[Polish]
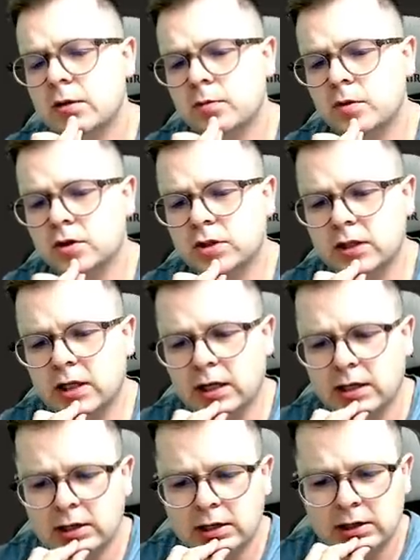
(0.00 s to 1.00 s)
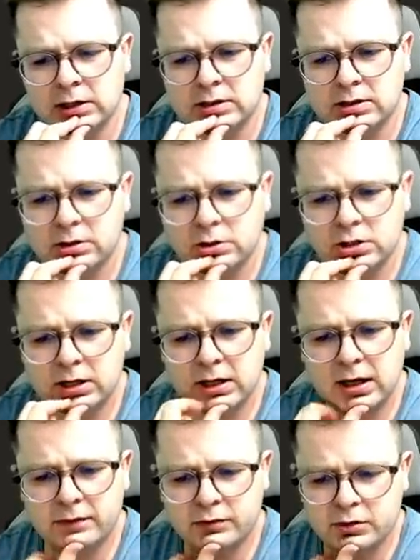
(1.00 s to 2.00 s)
Może nie. Skoczek
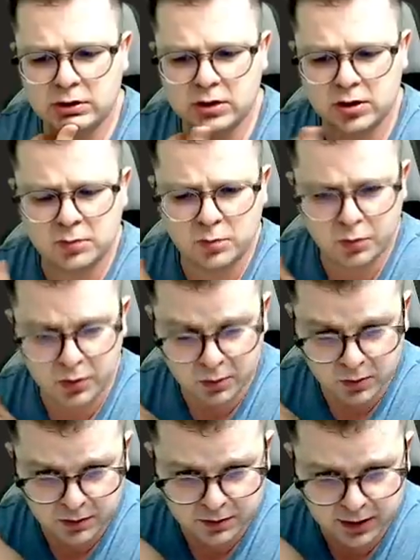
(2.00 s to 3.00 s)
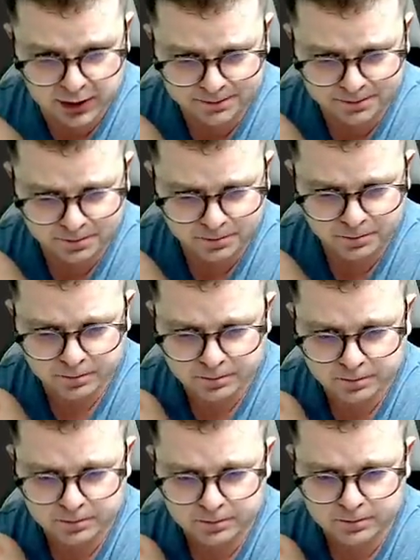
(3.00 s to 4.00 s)
F3 chodzi mi po głowie.
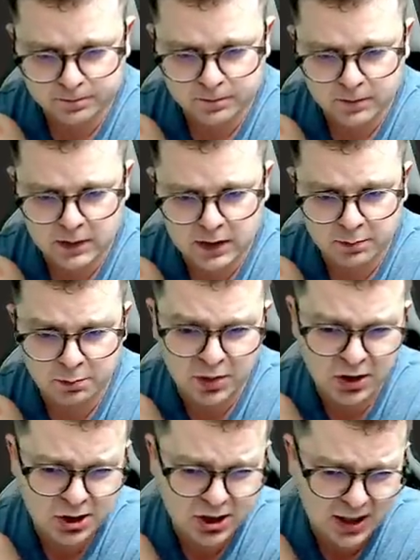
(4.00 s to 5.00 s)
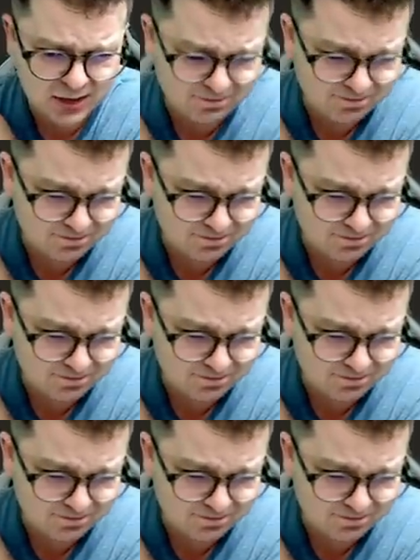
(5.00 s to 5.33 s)
Bicie.